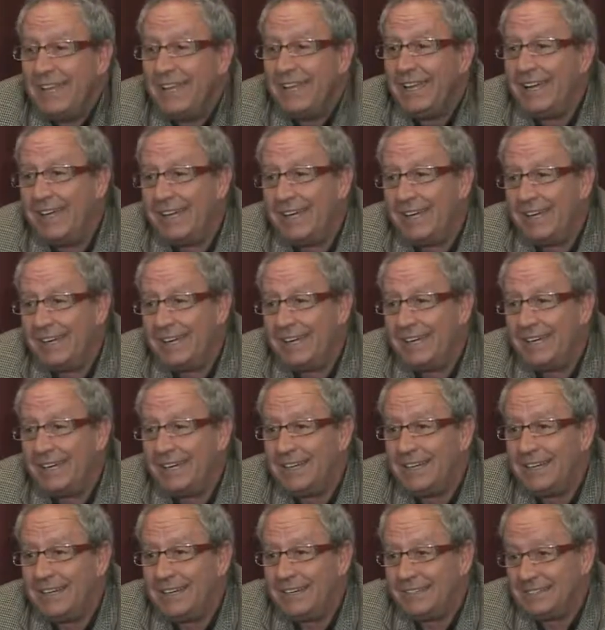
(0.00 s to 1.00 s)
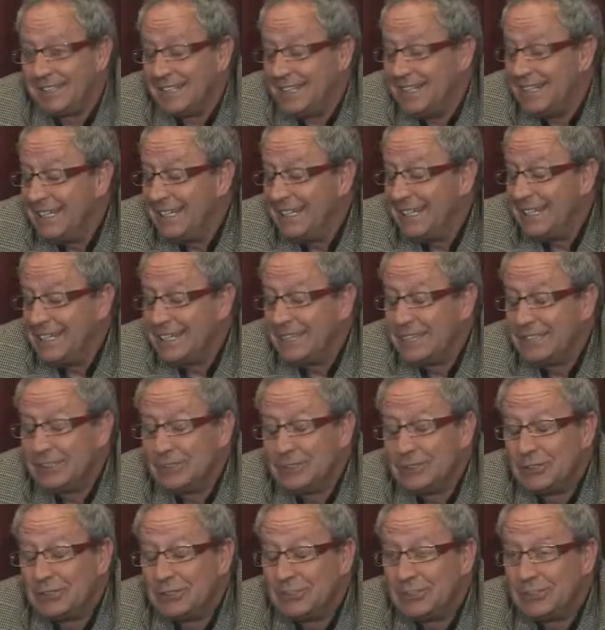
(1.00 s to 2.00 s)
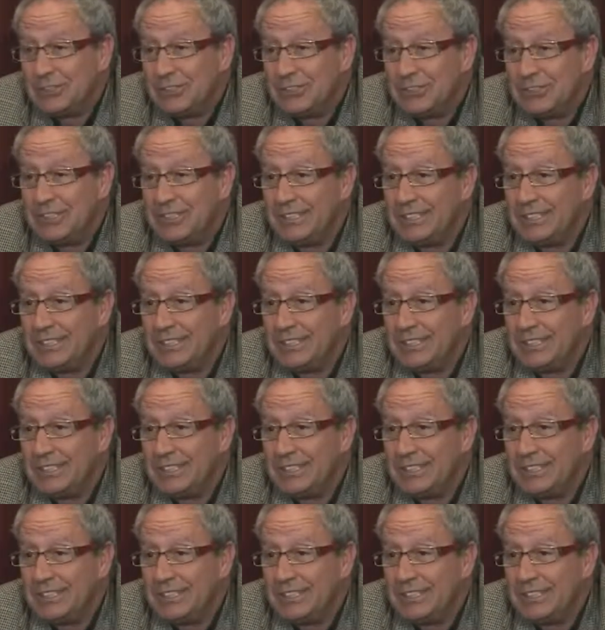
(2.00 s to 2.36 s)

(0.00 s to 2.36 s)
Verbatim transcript: a, seguir leyendo, ¿no?